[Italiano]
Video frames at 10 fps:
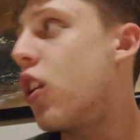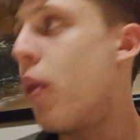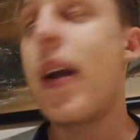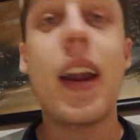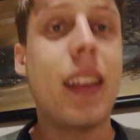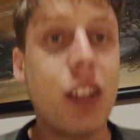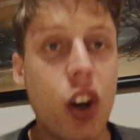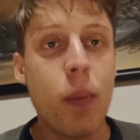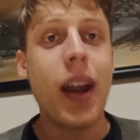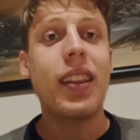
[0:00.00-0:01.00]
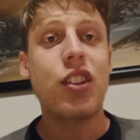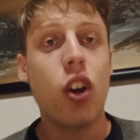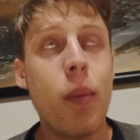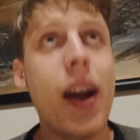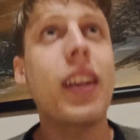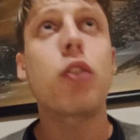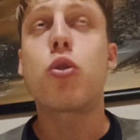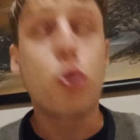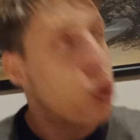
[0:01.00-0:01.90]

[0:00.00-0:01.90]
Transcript: se lo merita, se lo merita, se lo merita